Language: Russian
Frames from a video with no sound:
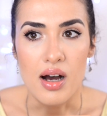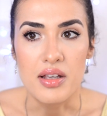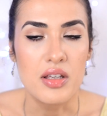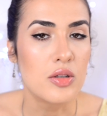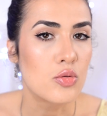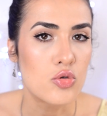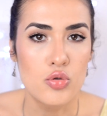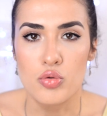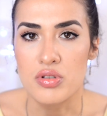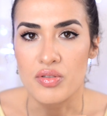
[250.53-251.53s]
они не
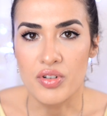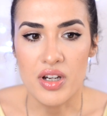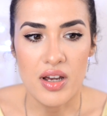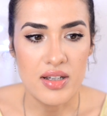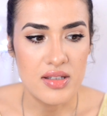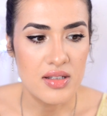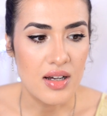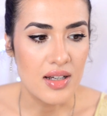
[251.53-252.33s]
тушуются в грязь,